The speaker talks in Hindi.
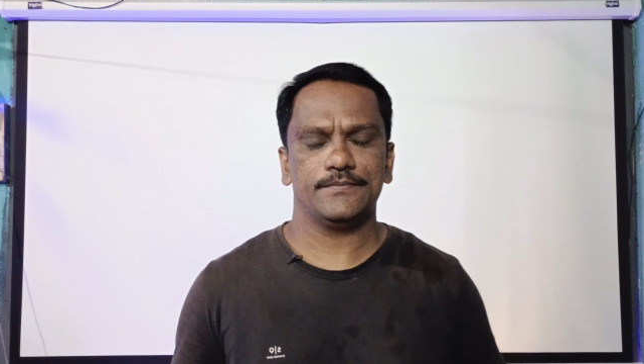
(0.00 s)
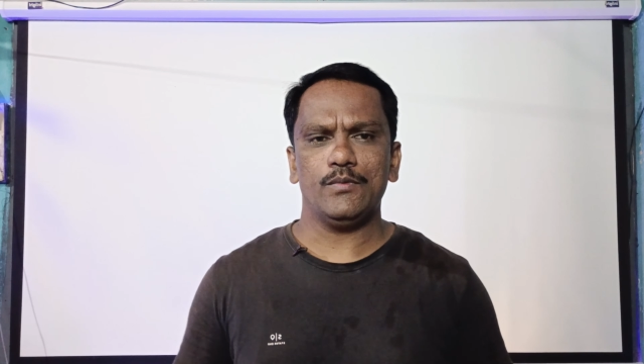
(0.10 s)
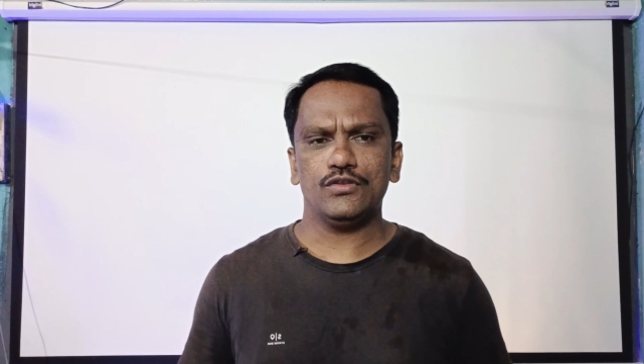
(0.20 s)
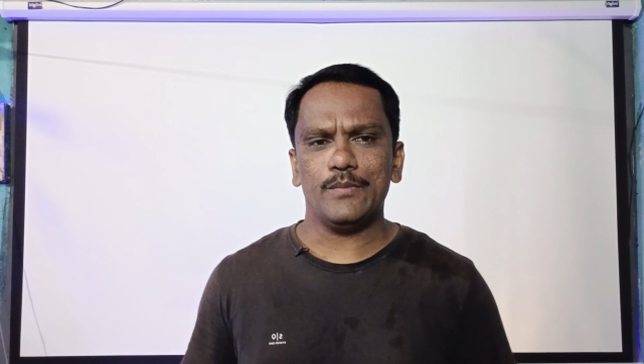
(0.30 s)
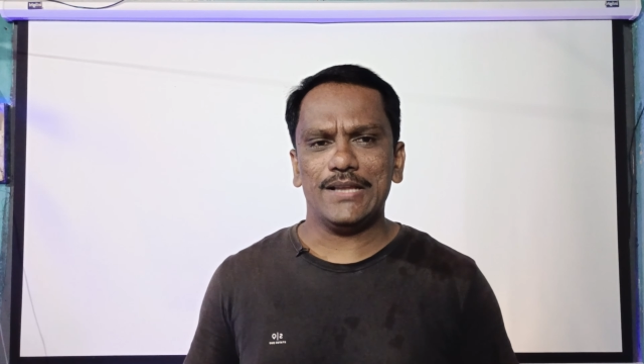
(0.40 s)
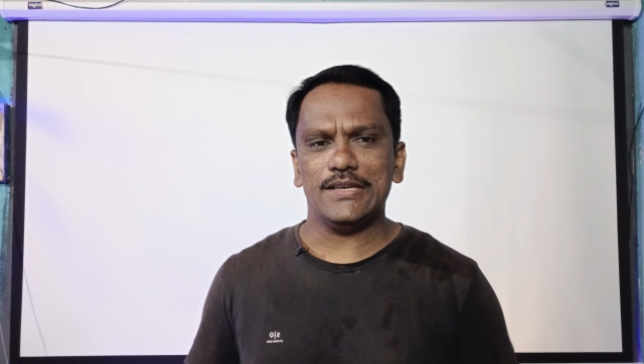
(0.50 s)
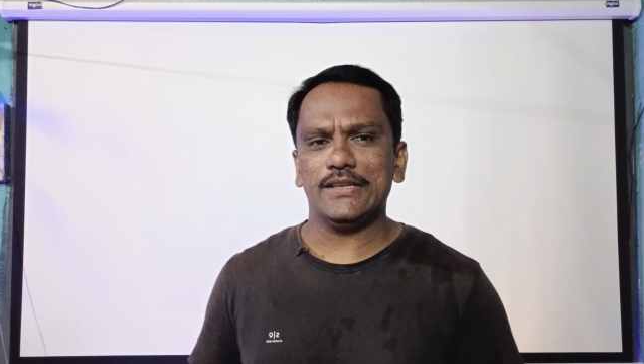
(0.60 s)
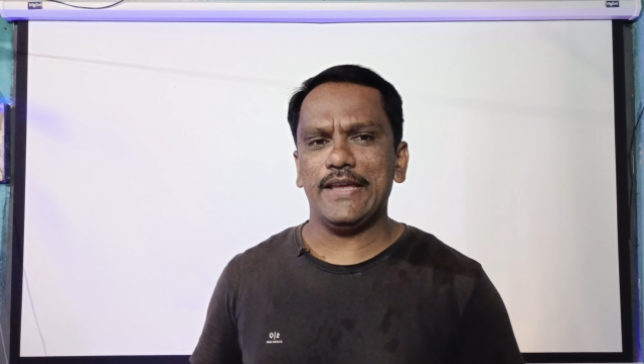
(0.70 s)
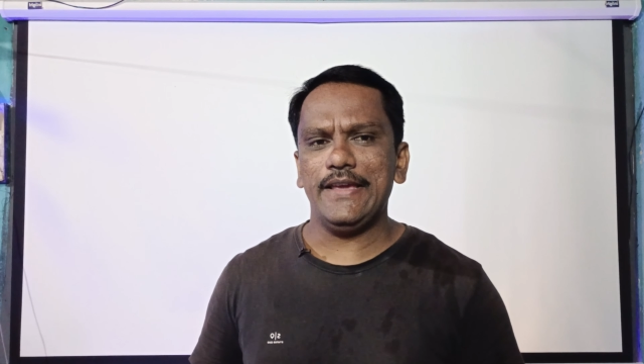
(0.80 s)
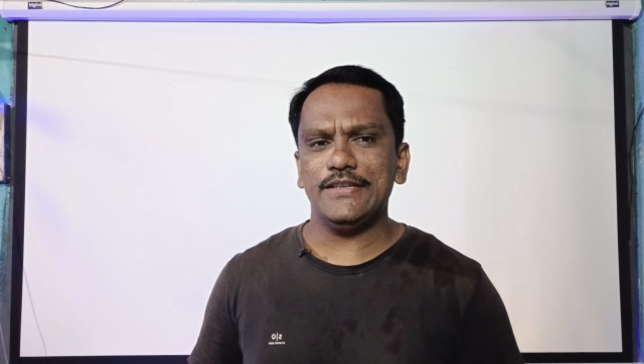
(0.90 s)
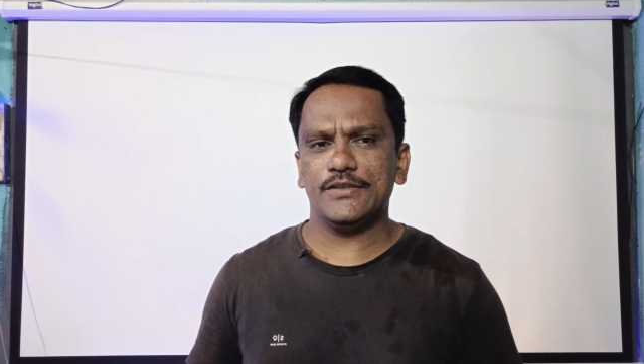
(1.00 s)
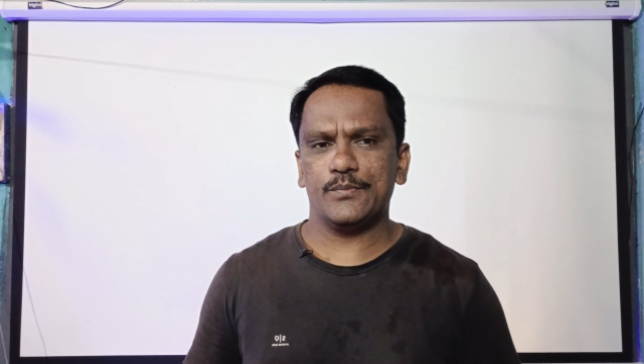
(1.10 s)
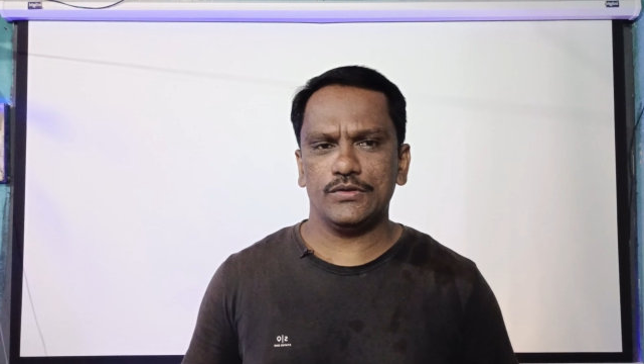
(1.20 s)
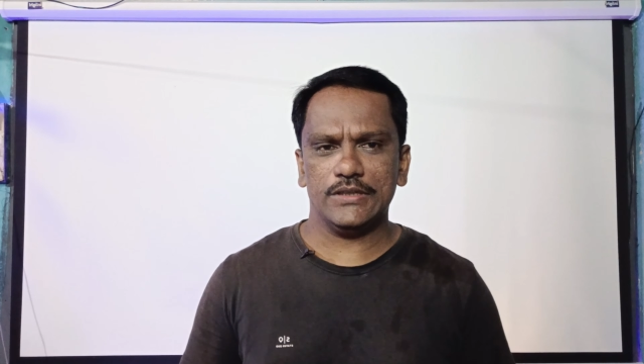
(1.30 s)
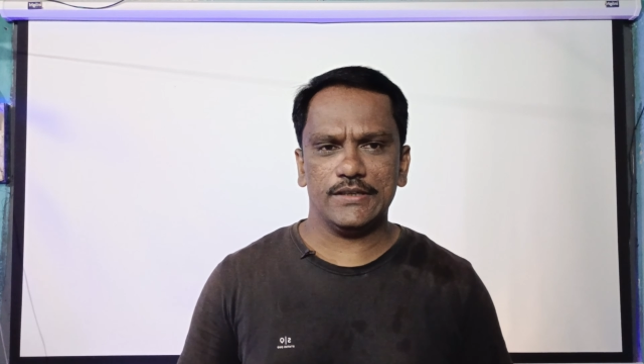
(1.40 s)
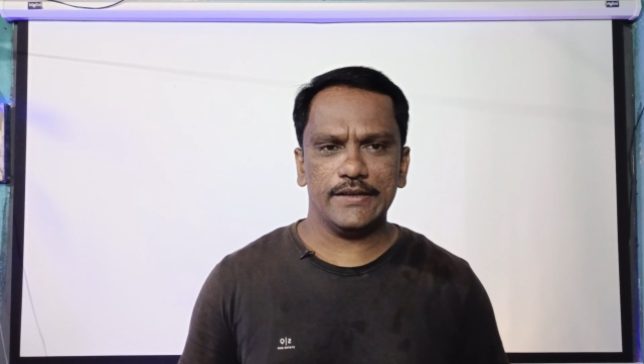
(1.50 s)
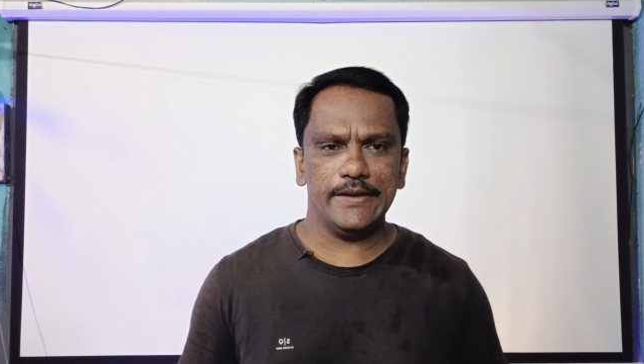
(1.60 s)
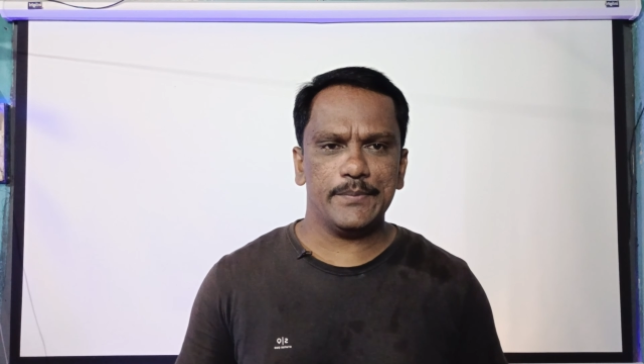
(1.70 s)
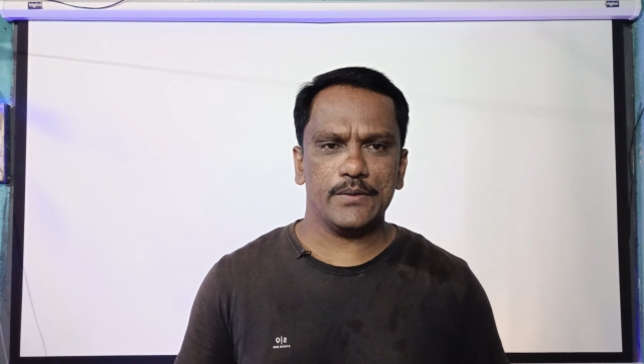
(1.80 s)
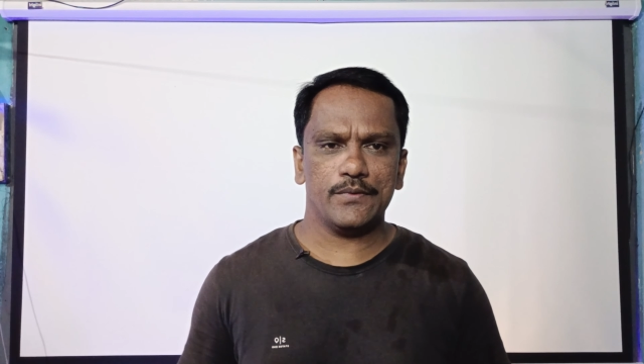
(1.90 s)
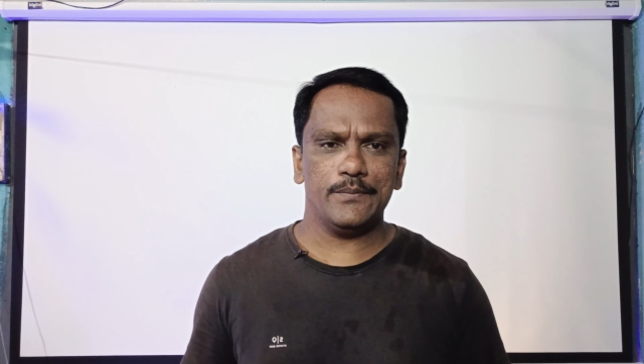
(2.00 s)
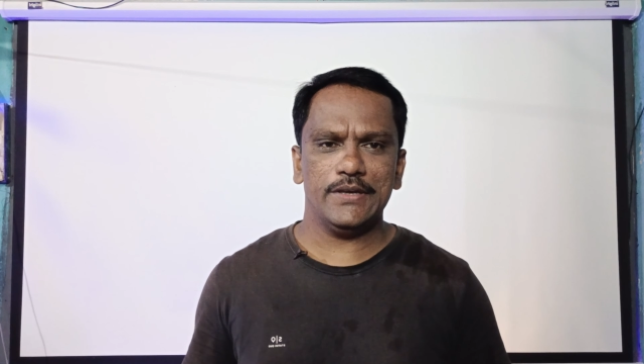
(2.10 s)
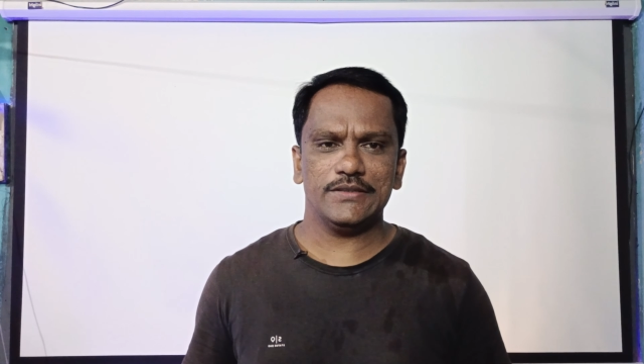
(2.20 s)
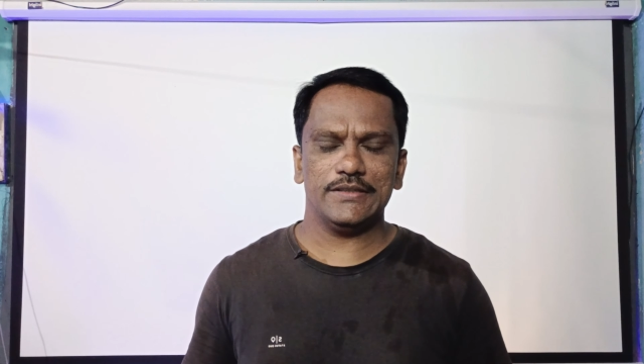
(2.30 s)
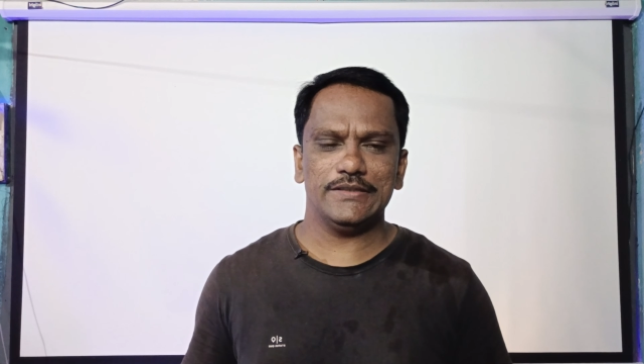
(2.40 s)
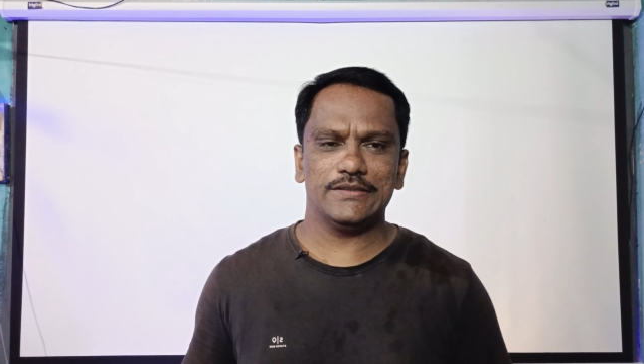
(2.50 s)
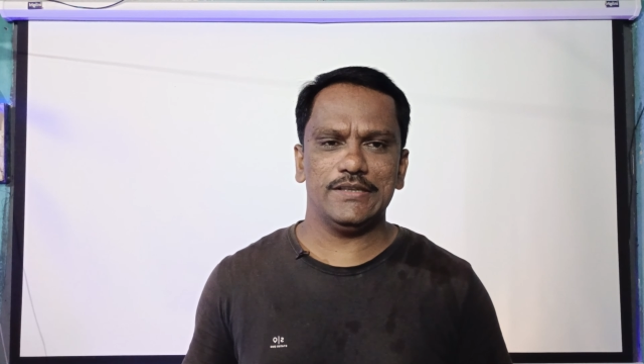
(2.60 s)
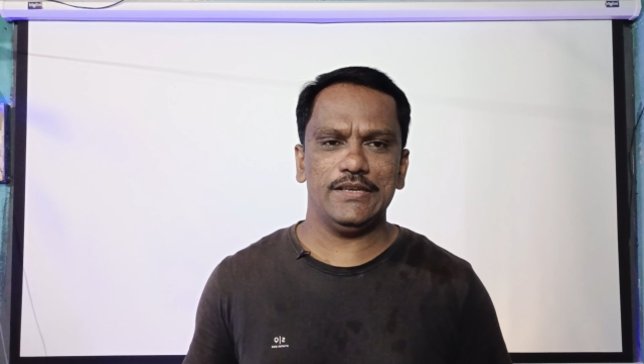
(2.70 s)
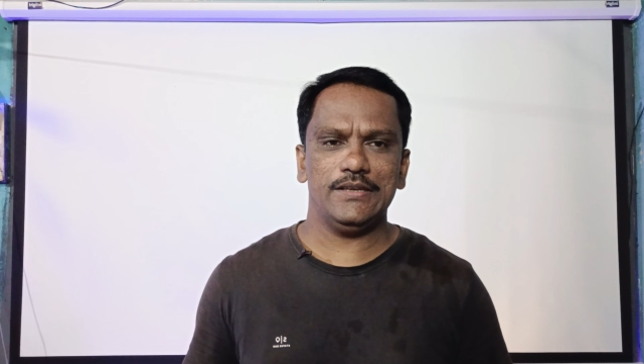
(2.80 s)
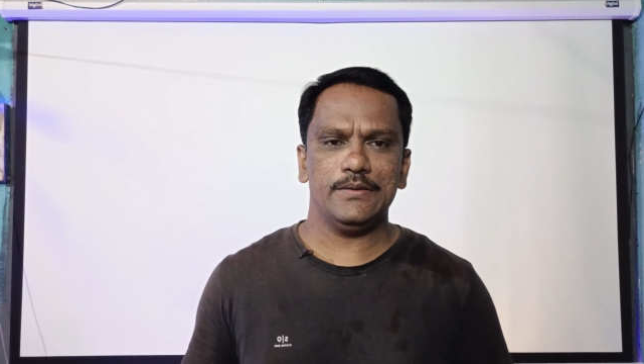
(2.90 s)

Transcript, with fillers: अब दोस्तों बात करते हैं इस प्रोजेक्टर की परफॉर्मेंस इसकी